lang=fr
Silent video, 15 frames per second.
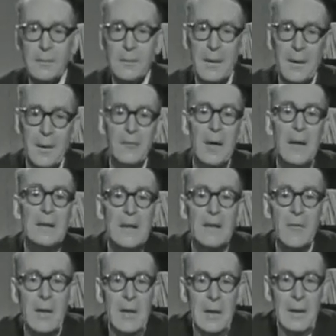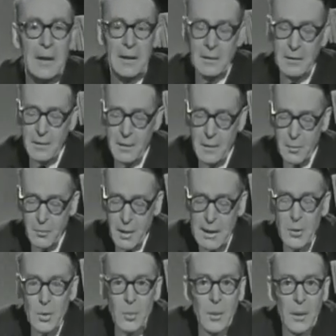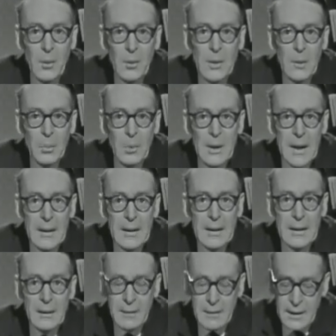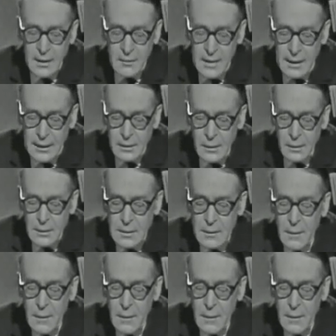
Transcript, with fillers: Alors voilà ce qu'il va écrire, Malé Dupin, au début de l'année 94.